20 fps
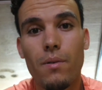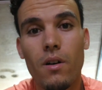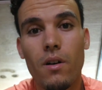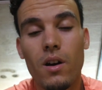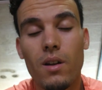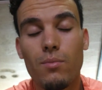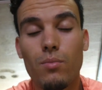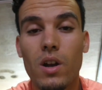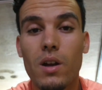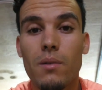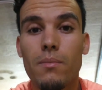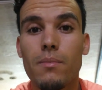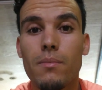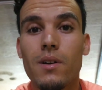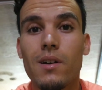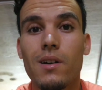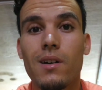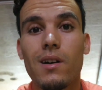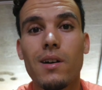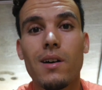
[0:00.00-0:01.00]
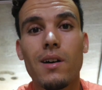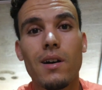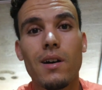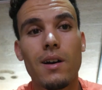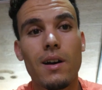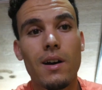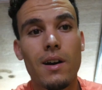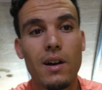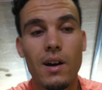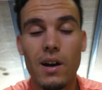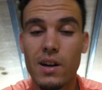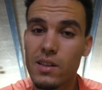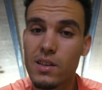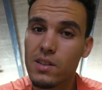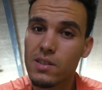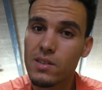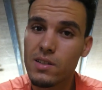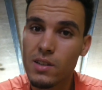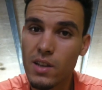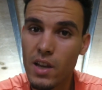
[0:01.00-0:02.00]
فالمهم آه،
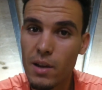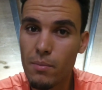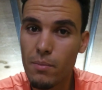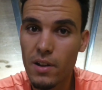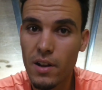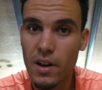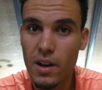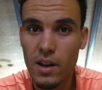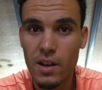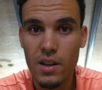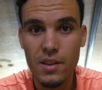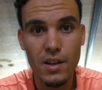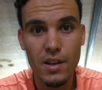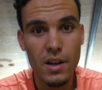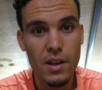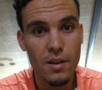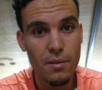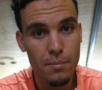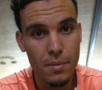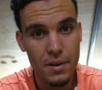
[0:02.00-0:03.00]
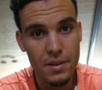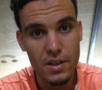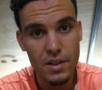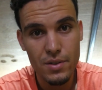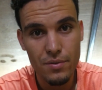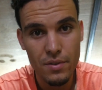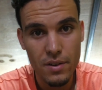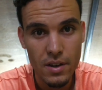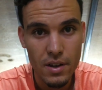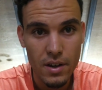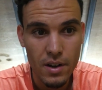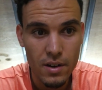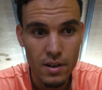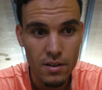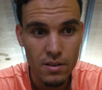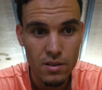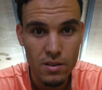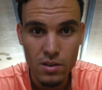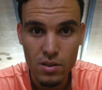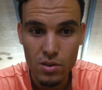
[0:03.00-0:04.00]
غادي نكمل الرحله ديالي بعد
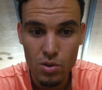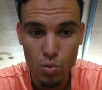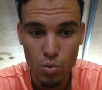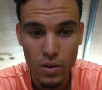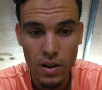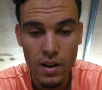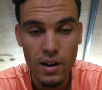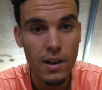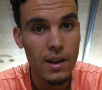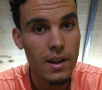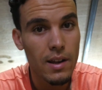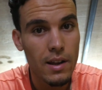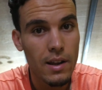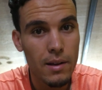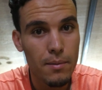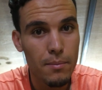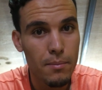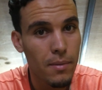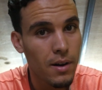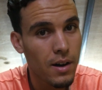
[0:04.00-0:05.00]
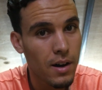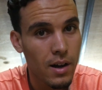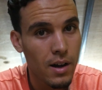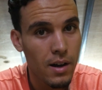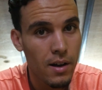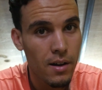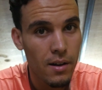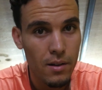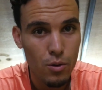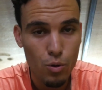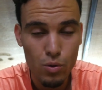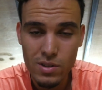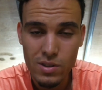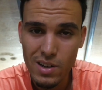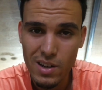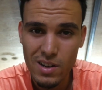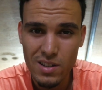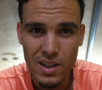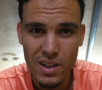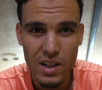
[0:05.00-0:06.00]
تفكير طويل ما
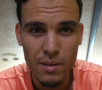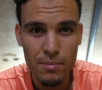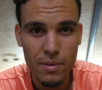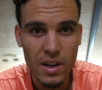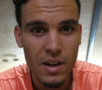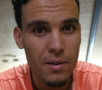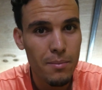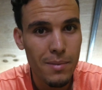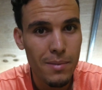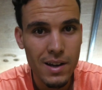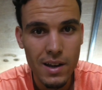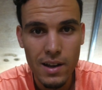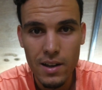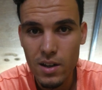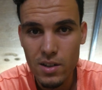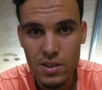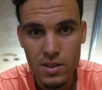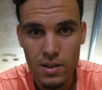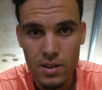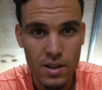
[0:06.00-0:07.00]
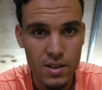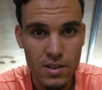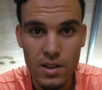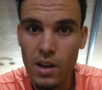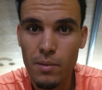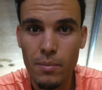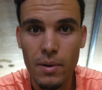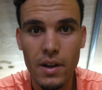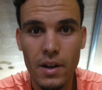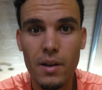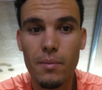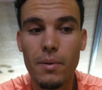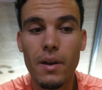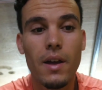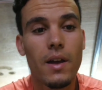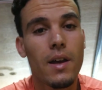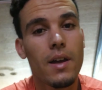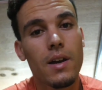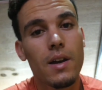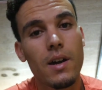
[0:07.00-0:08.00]
قلت الا رجعت للمغرب ما كاينلاش نرجع للمغرب
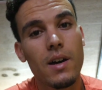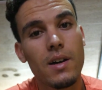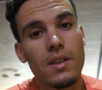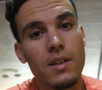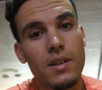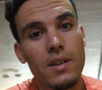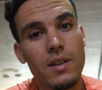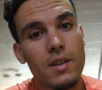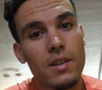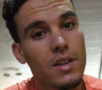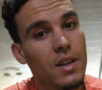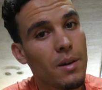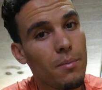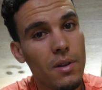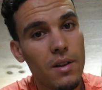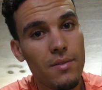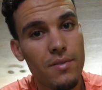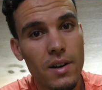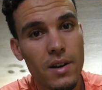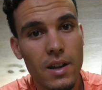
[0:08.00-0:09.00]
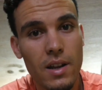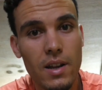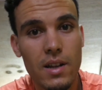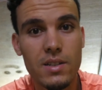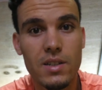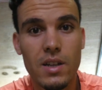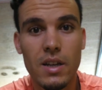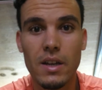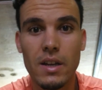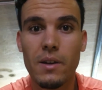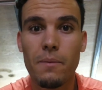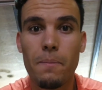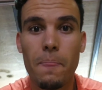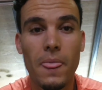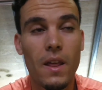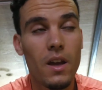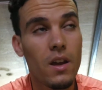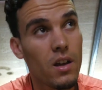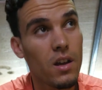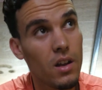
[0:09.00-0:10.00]
غادي نكمل في الرحله نتاعي
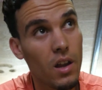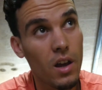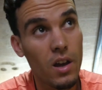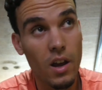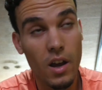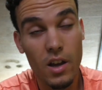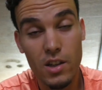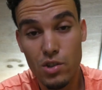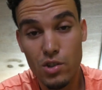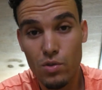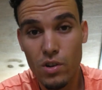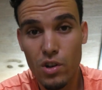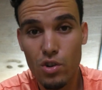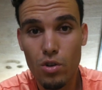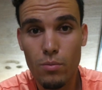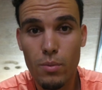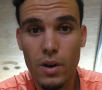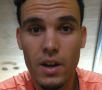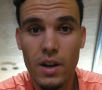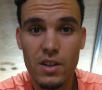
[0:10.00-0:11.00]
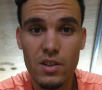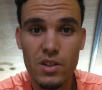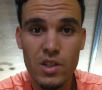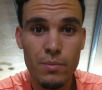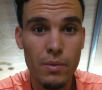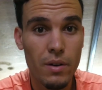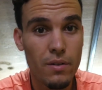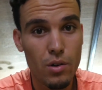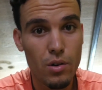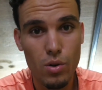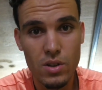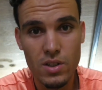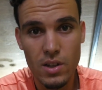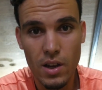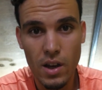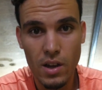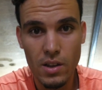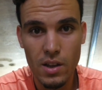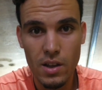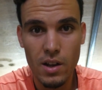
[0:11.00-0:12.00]
لقيتوني اليوم كنجمع في
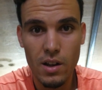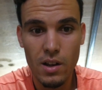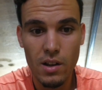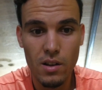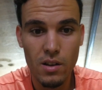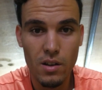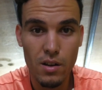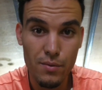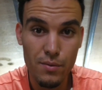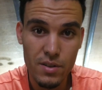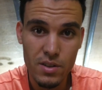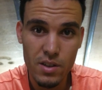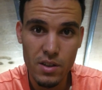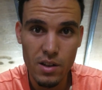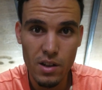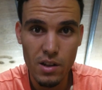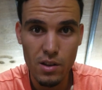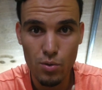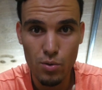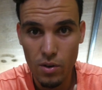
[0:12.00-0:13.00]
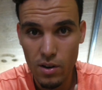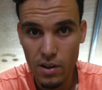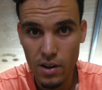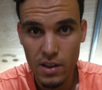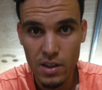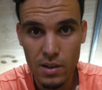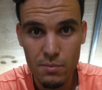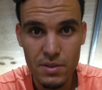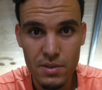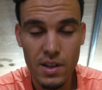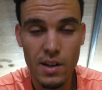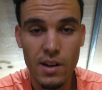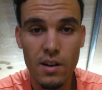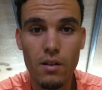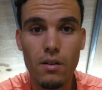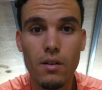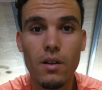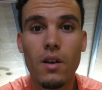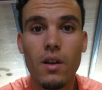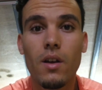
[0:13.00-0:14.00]
الوثائق ديال الفيزا ديال الدوله اللي غادي نمشي
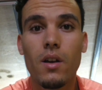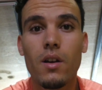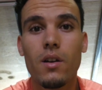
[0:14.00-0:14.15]
ليها